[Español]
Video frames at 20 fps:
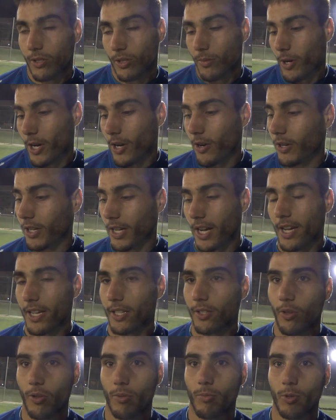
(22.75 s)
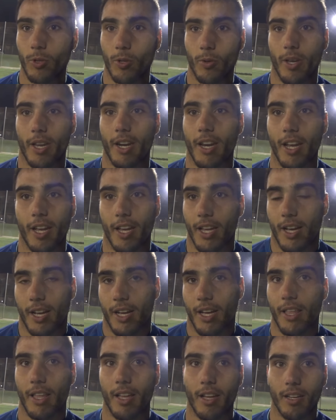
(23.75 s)
somos el Lorca y todo el mundo viene
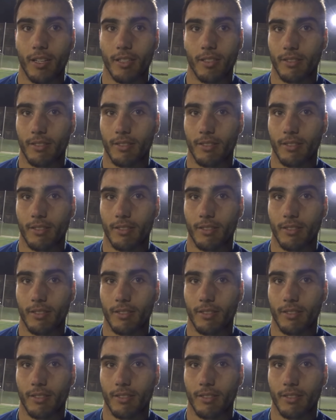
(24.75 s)
a,